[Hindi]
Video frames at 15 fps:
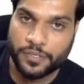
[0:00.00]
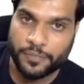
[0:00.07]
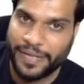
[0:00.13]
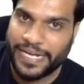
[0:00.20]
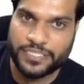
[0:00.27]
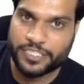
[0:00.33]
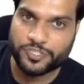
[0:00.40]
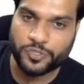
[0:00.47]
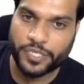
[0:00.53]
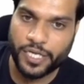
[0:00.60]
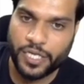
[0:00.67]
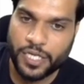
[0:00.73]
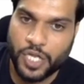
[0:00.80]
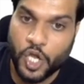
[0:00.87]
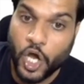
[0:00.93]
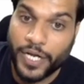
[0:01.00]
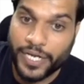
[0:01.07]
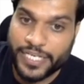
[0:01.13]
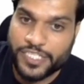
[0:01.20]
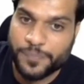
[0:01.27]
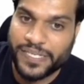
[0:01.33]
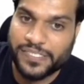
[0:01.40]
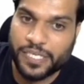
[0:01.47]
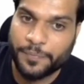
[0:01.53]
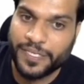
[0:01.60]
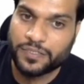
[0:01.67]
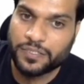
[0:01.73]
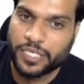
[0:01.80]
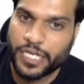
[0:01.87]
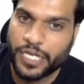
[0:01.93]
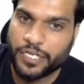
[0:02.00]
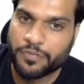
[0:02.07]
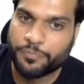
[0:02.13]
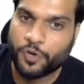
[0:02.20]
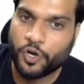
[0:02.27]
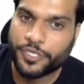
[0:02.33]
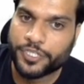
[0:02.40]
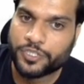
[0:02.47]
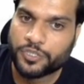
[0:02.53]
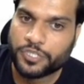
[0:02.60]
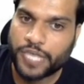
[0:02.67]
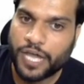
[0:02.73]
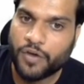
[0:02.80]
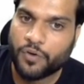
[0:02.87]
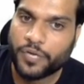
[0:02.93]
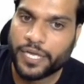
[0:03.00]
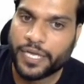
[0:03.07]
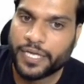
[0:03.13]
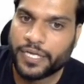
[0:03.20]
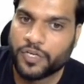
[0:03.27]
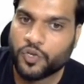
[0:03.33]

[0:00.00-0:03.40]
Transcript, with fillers: पहली चीज तो ये और इसमें से भी तीन बॉन्ड तो क्या होंगे